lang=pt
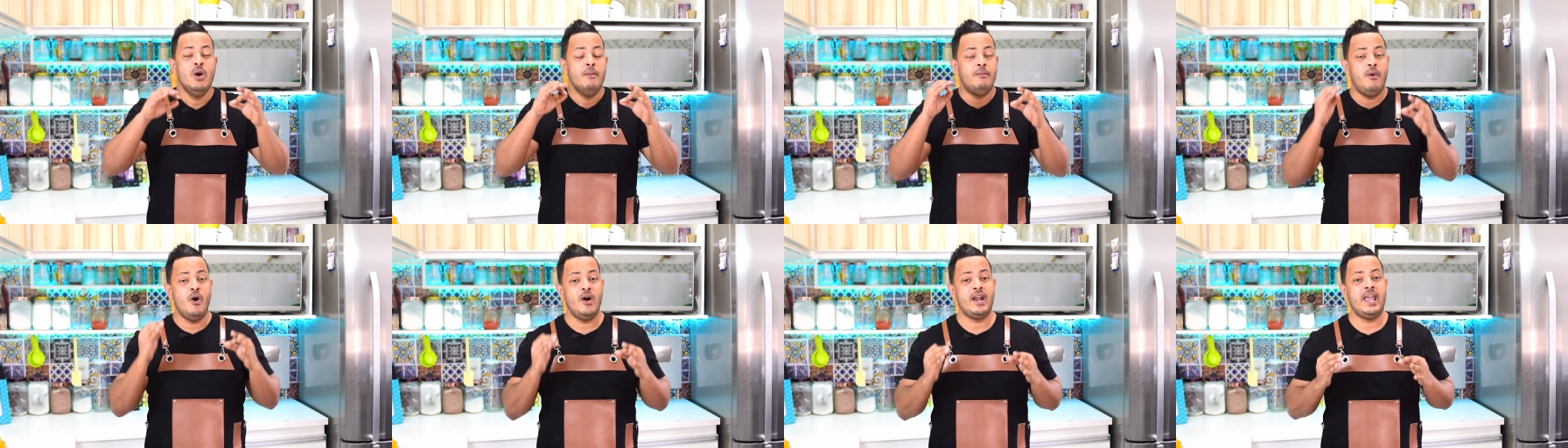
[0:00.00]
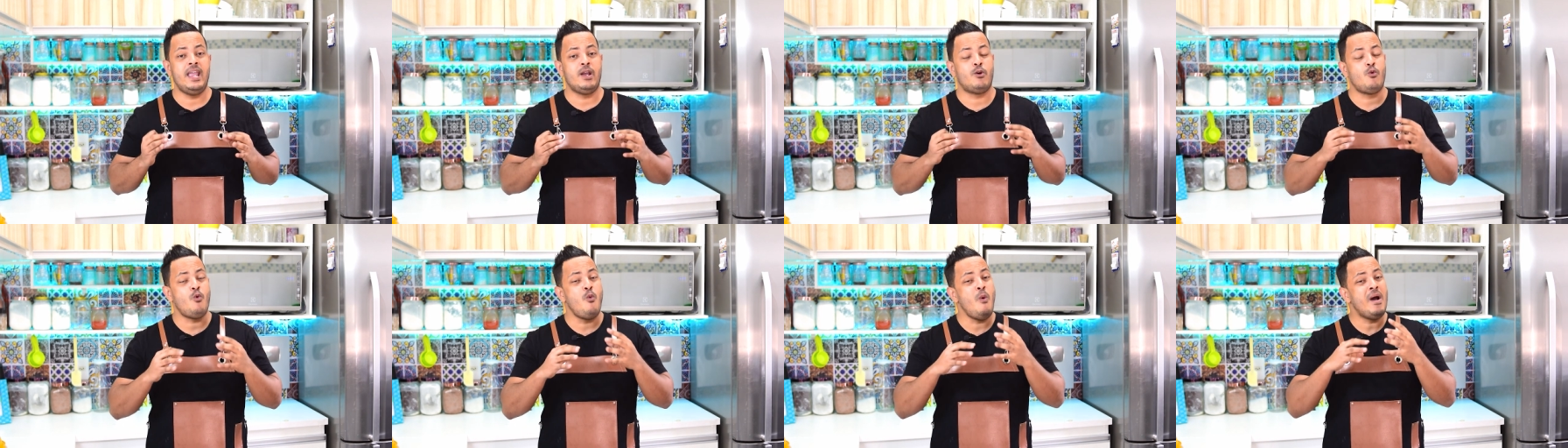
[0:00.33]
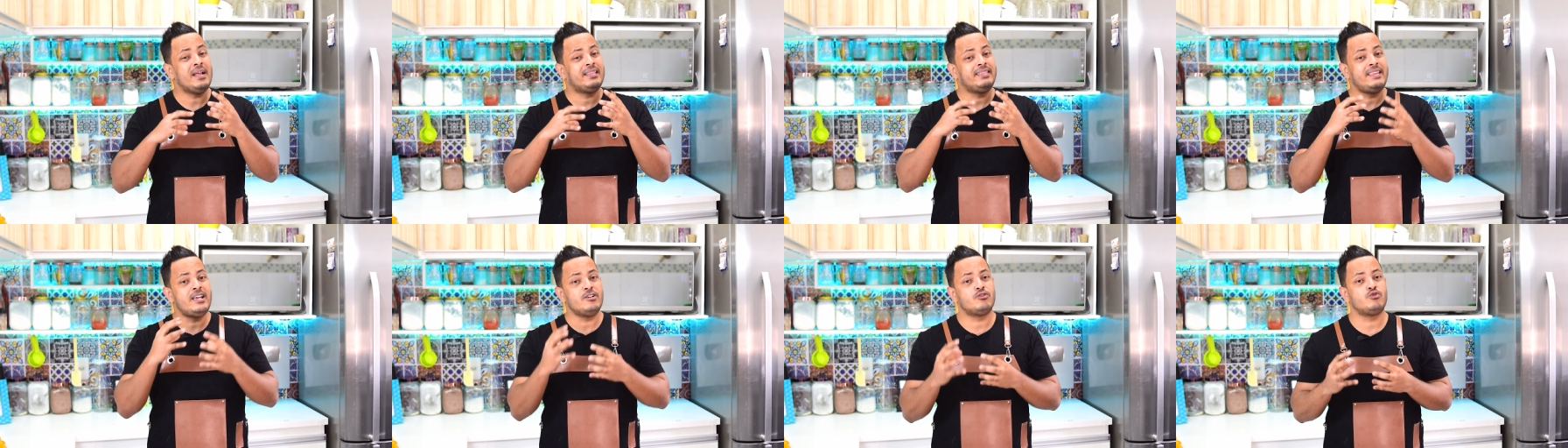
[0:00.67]
Porém, com
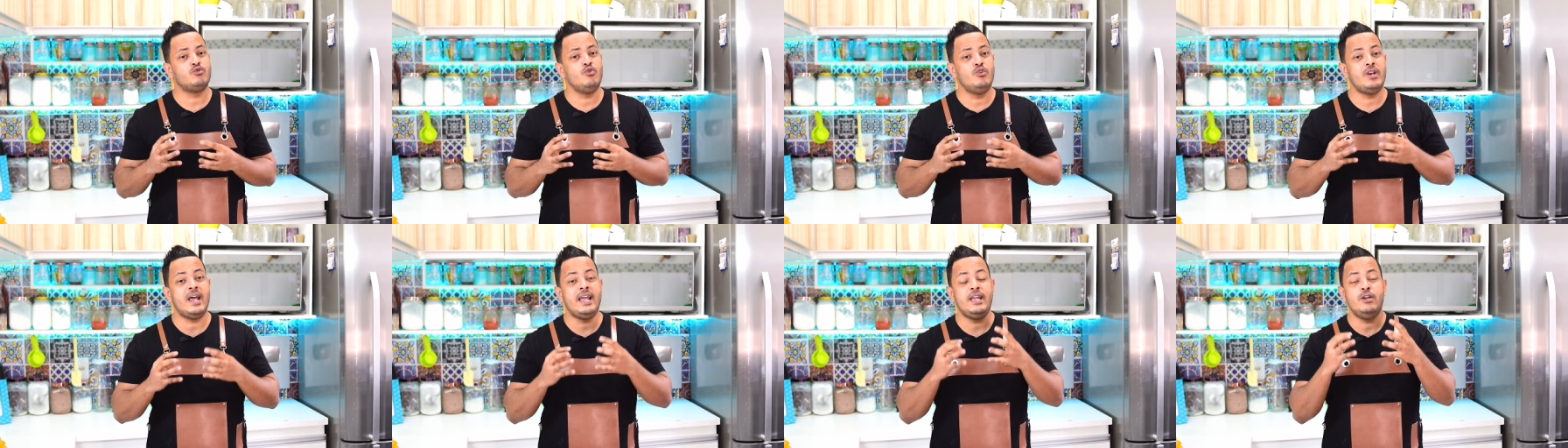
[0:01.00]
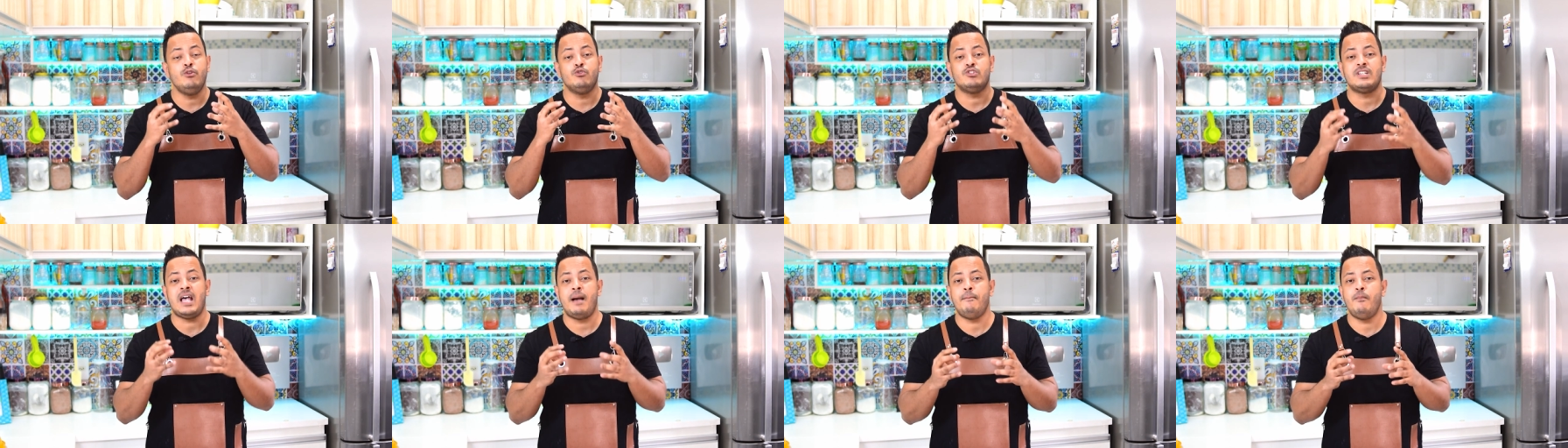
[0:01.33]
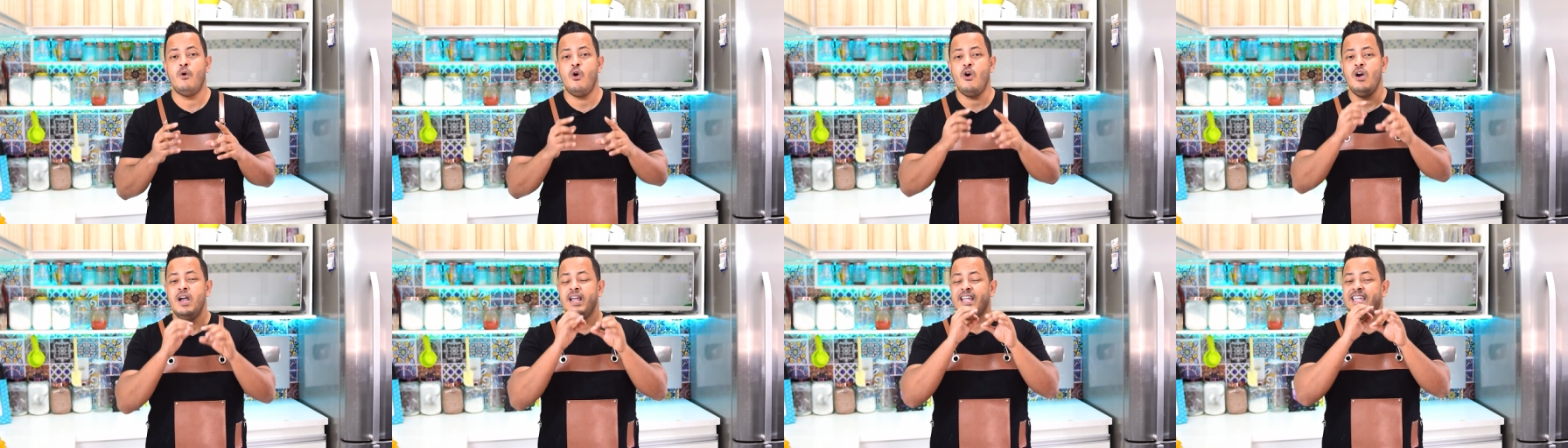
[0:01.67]
a textura e o
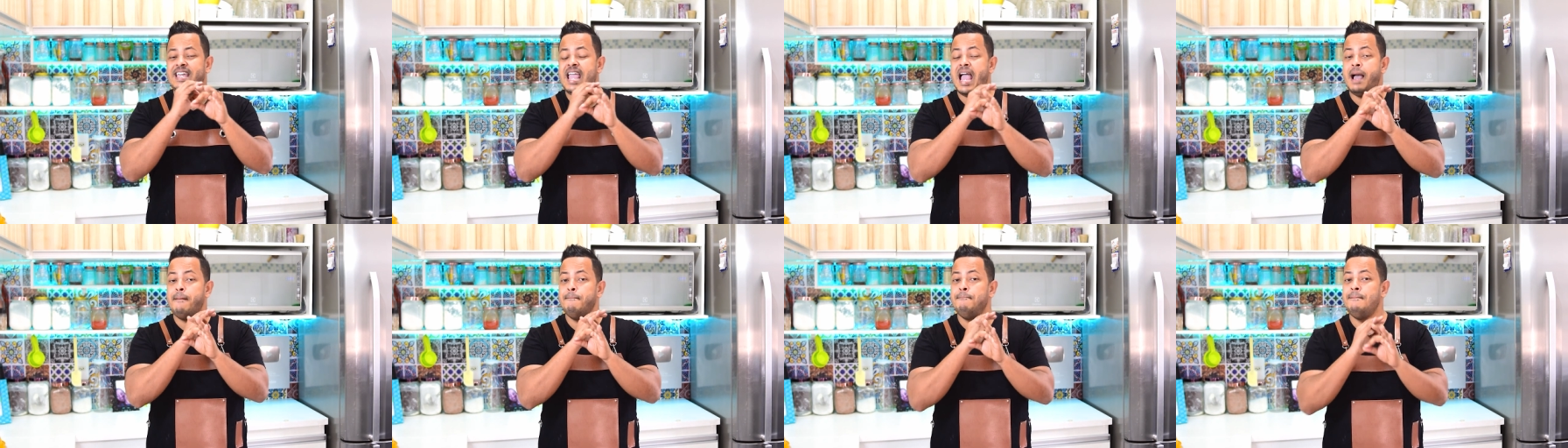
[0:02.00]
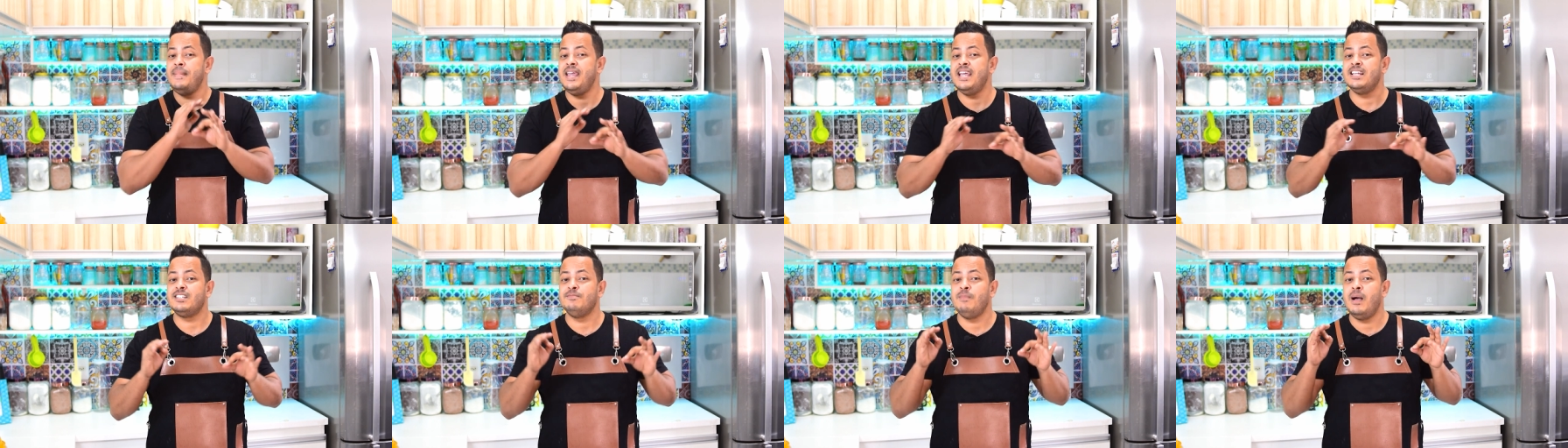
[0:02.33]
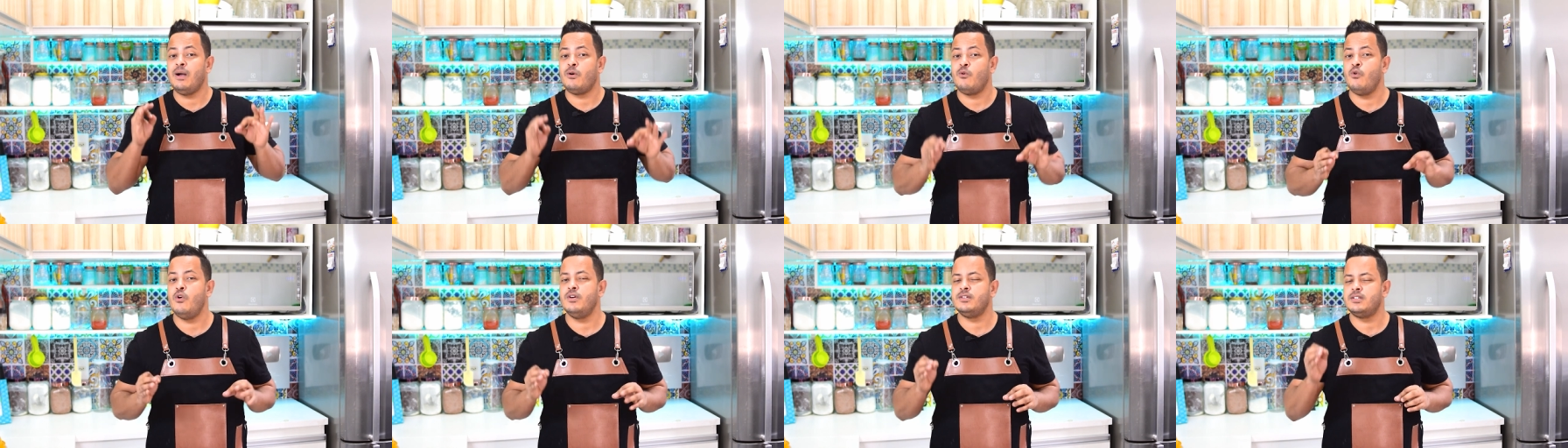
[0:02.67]
sabor que é a
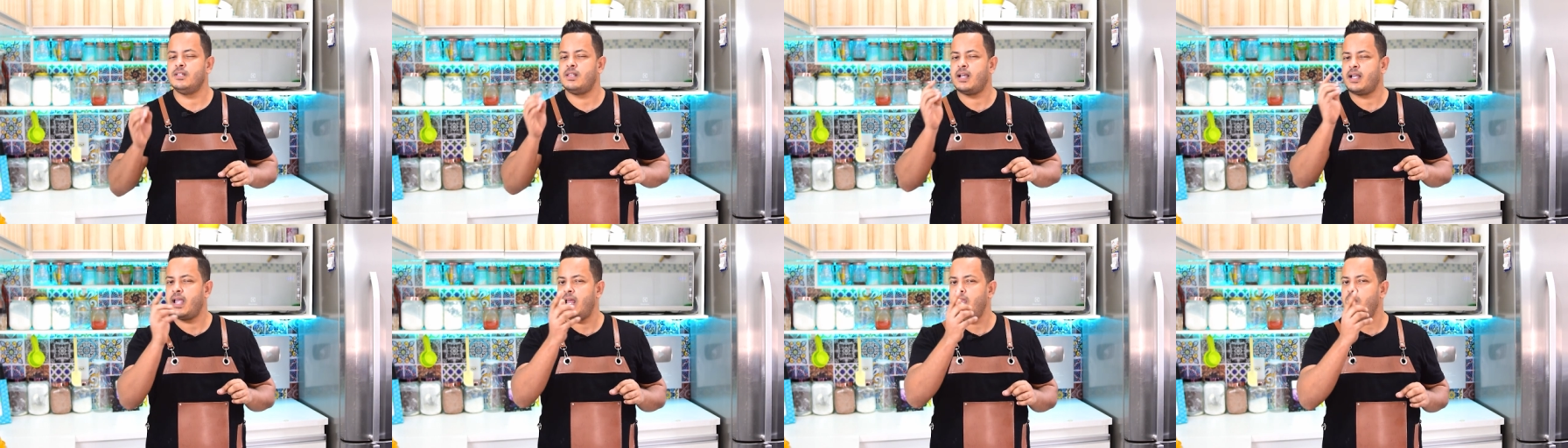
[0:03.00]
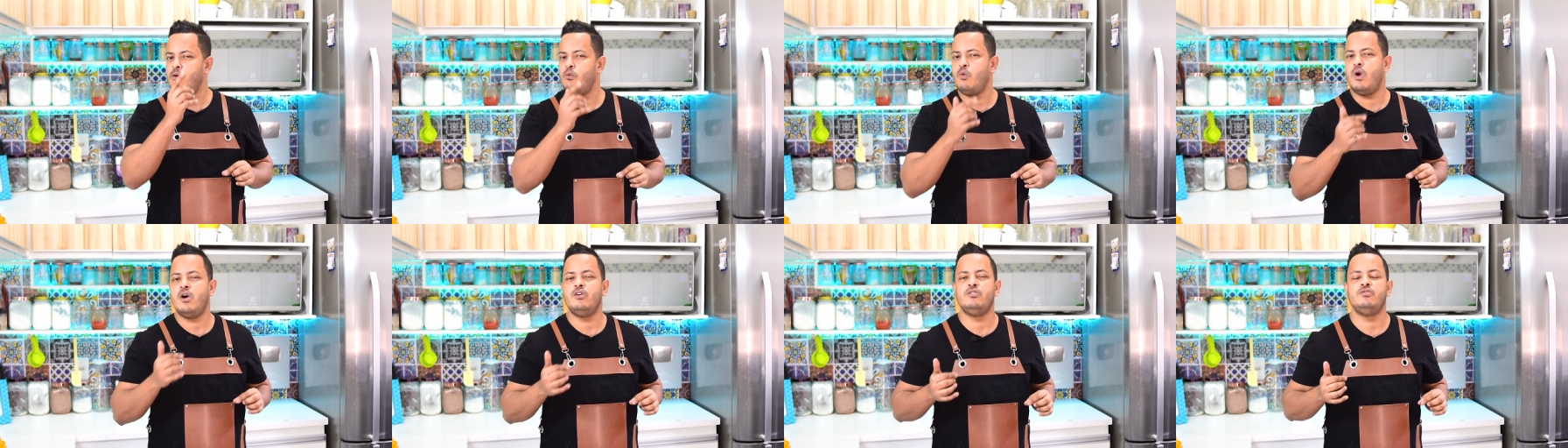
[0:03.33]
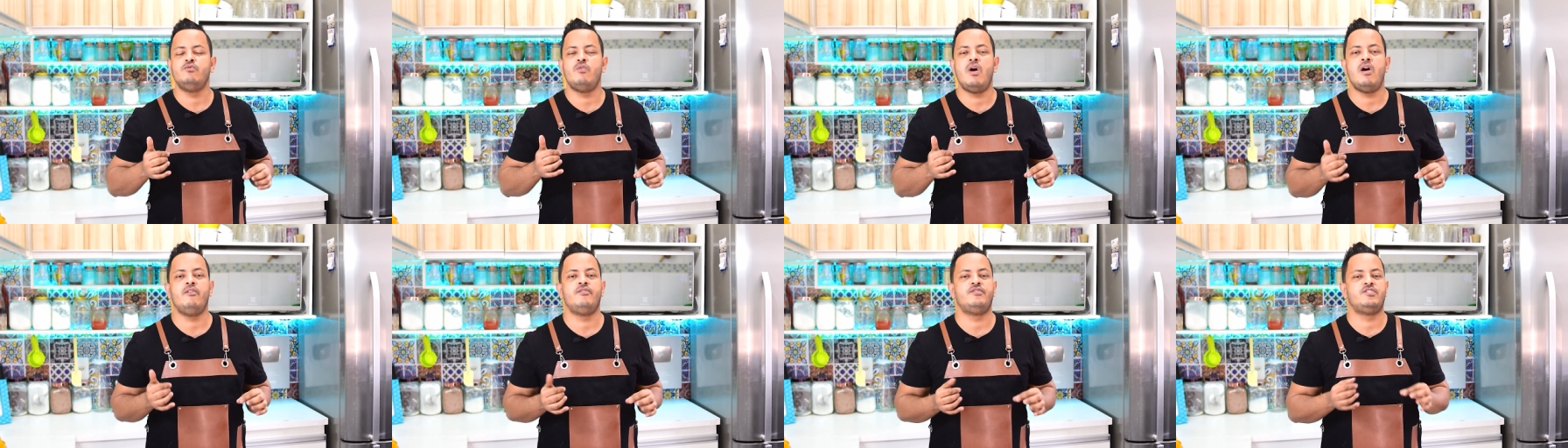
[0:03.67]
mesma coisa daquele Red
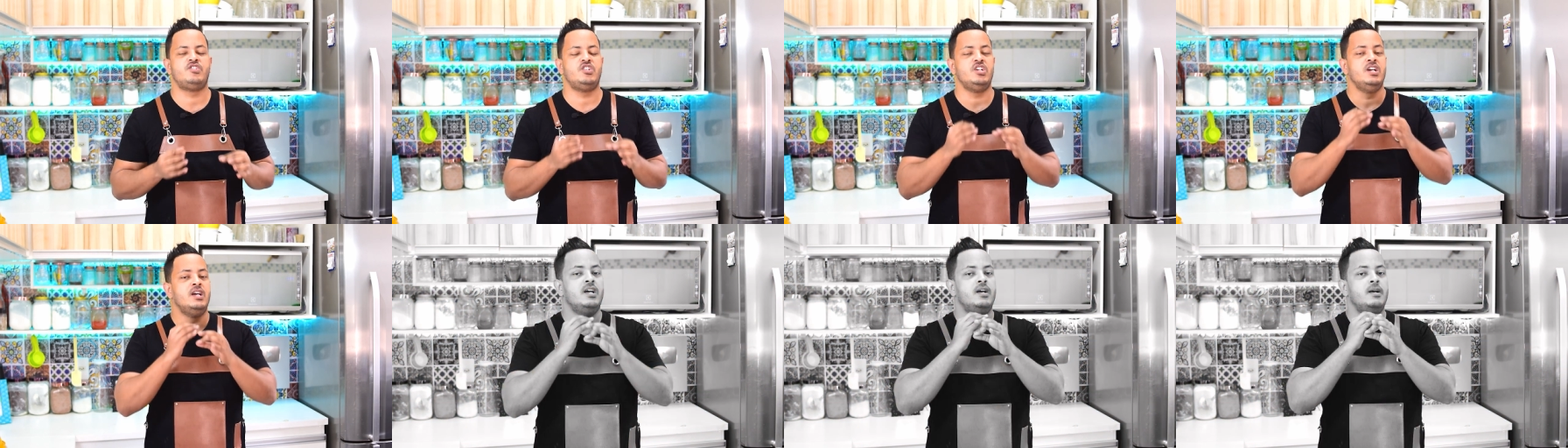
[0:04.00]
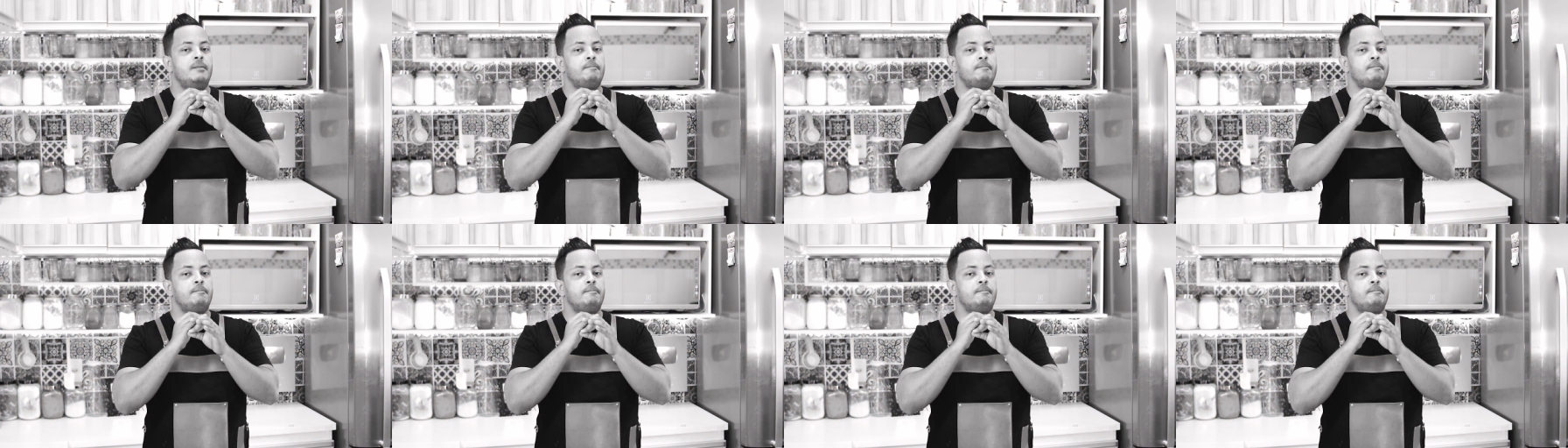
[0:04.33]
Velvet.